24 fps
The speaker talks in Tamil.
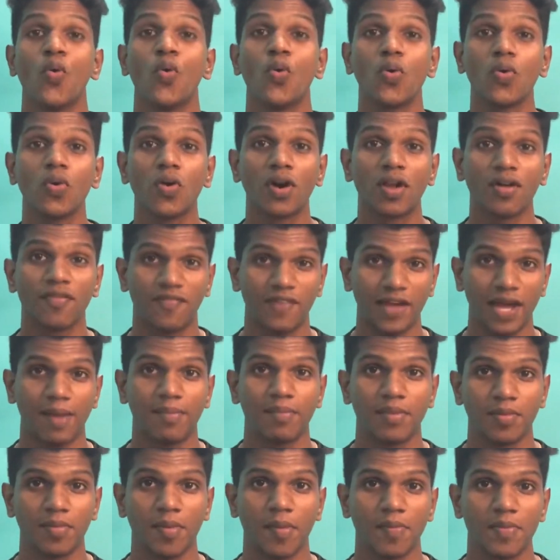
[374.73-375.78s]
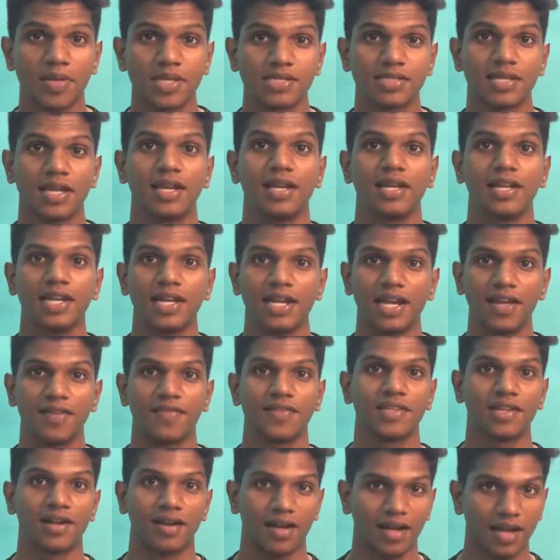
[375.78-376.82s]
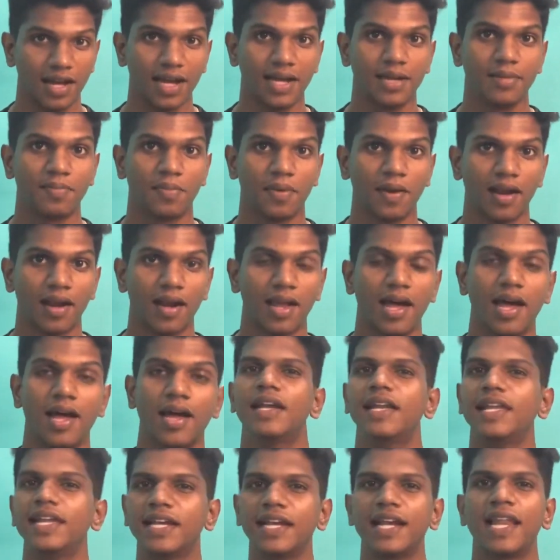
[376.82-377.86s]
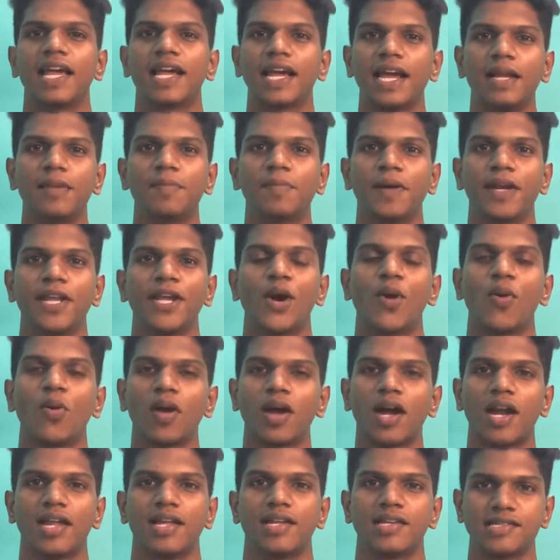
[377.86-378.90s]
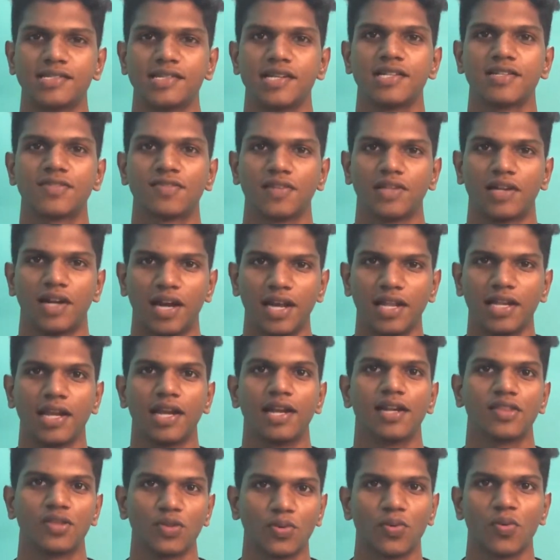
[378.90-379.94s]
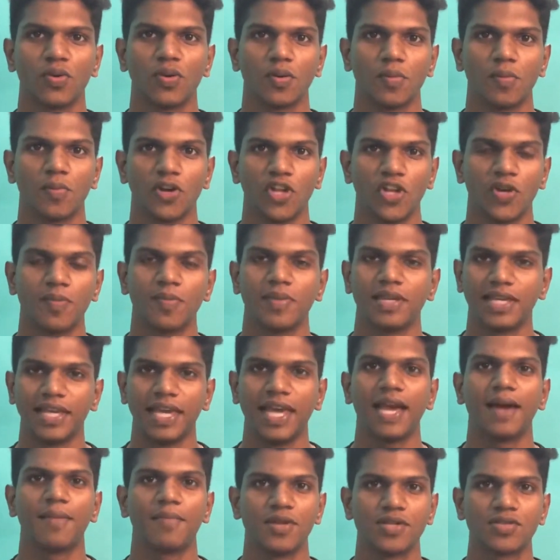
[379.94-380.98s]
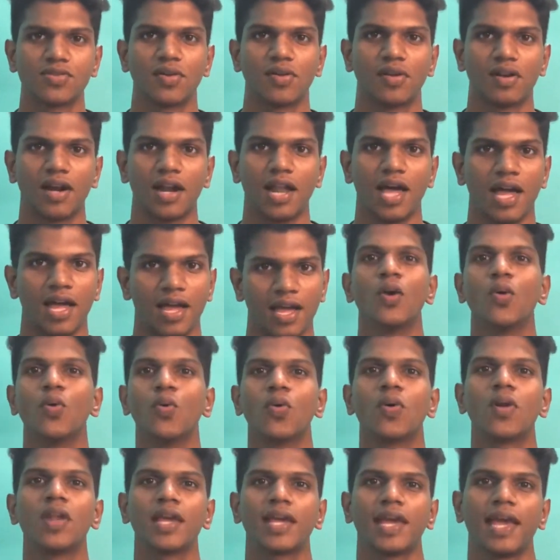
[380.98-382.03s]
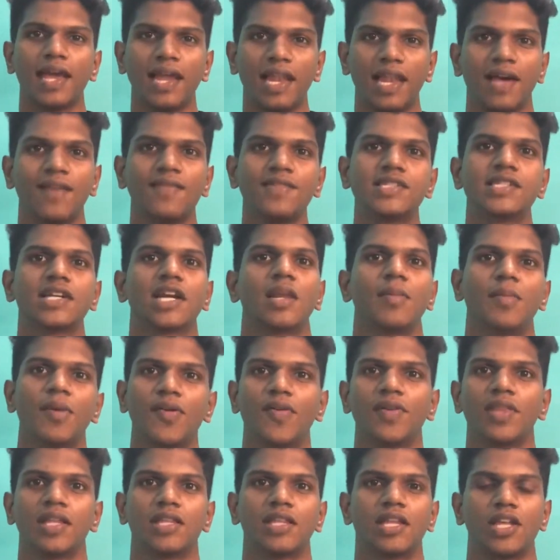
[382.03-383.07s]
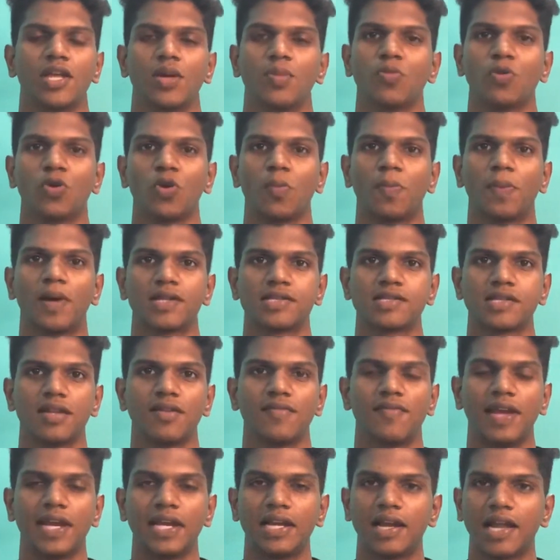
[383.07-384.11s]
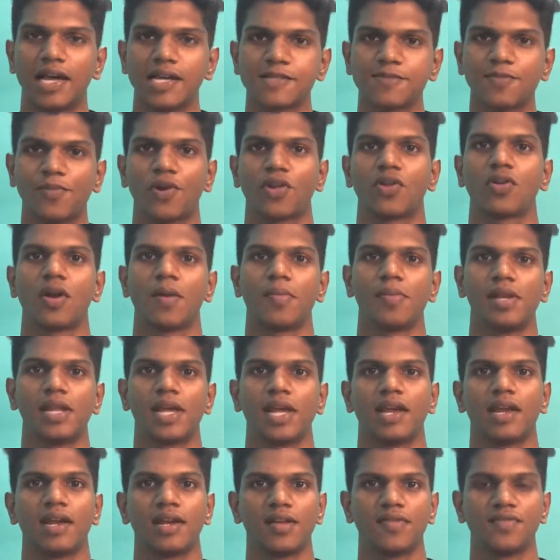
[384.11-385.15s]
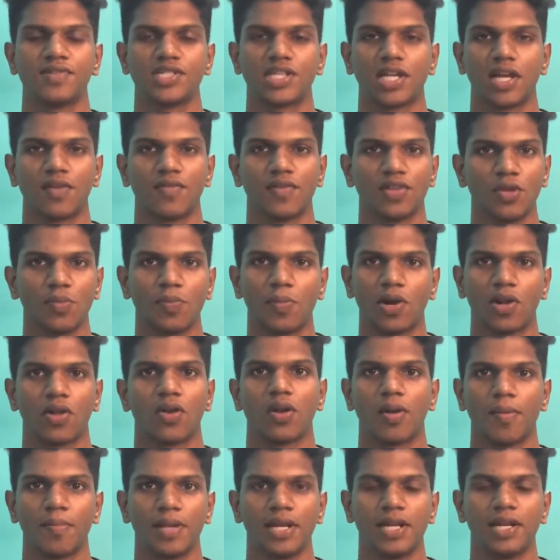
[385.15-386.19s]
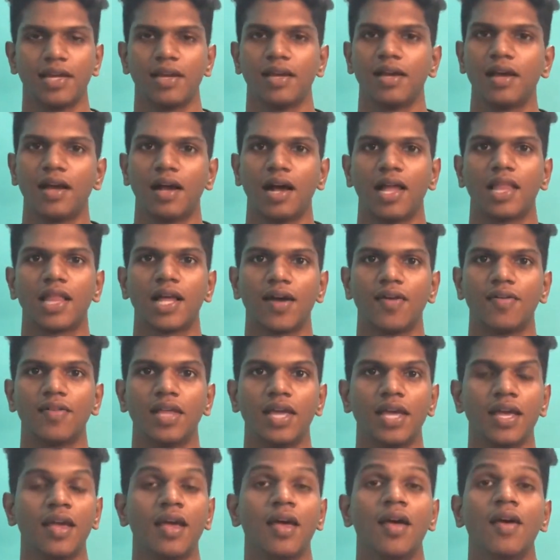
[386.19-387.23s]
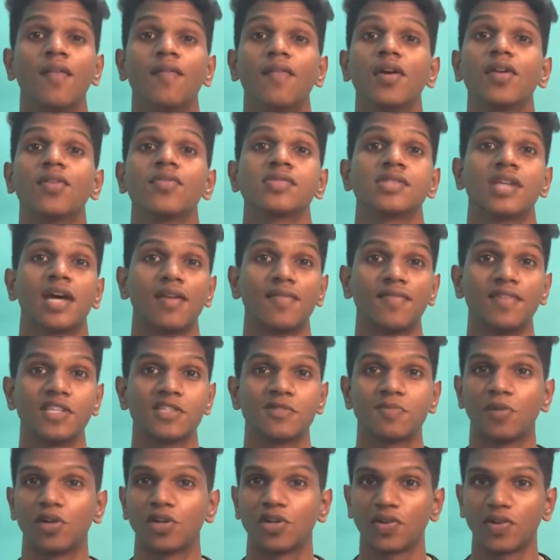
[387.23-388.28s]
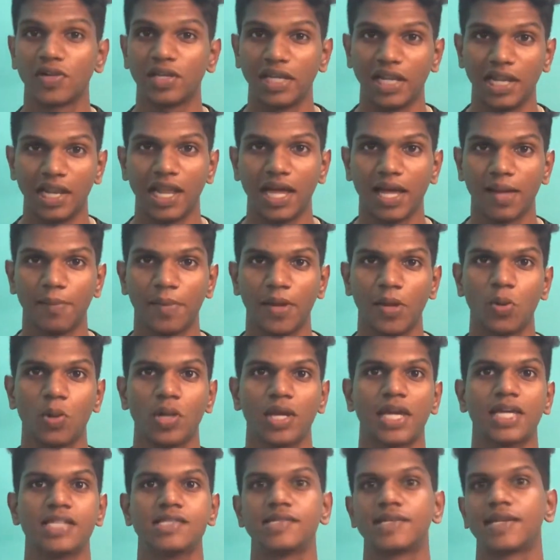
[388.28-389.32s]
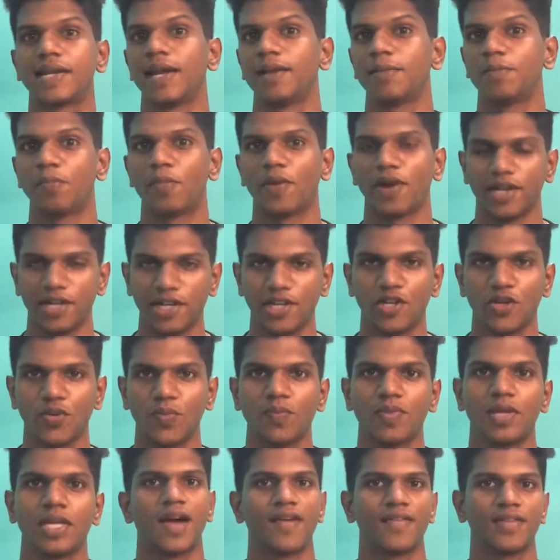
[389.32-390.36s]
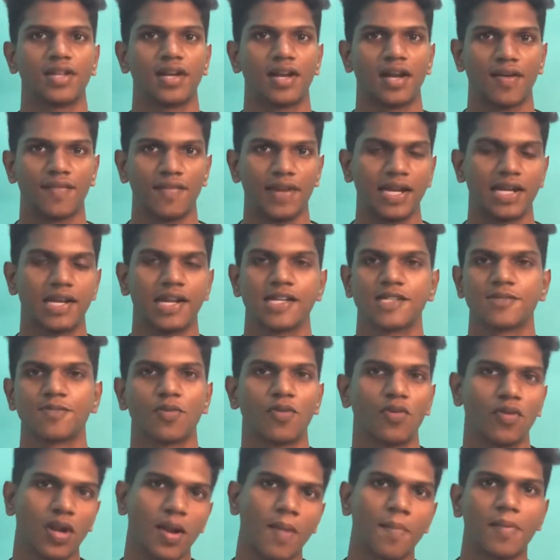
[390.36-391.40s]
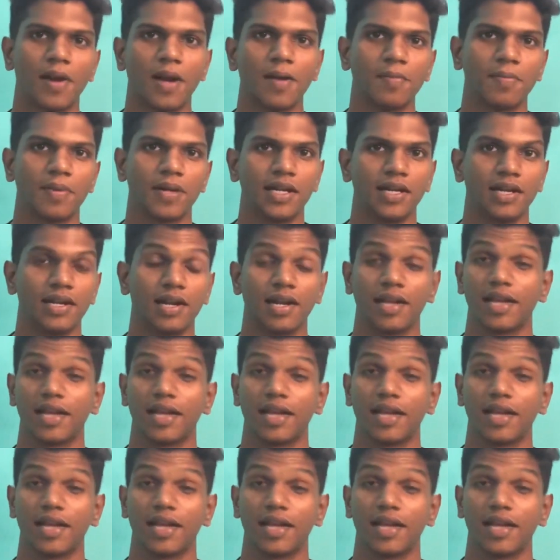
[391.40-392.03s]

உங்களோட ஃபேமிலி மெம்பர்ஸை நீங்களே வந்து என்ன கைட் பண்ணலாம் நீங்களே கைட் பண்ணி அவங்களுக்கான ரிசல்ட்ஸ் வந்து நீங்க எடுத்து கொடுக்க முடியும் ஏன் அப்படி சொல்றேன்னா உங்களுக்கே எல்லா விஷயங்களுமே வந்து தெரியும் ஒரு பர்சன் வெயிட் லாஸ் பண்ணணும் அப்படின்னா என்னென்ன விஷயங்கள் வந்து பண்ணணும் அப்படின்னு அதாவது வெறும் சர்வீஸ் மட்டும் இல்லாம உங்களுக்கு எஜுகேட் பண்ணியும் நான் வந்து என்ன வெயிட் லாஸ் ப்ரோக்ராம் ரன் பண்ணிட்டு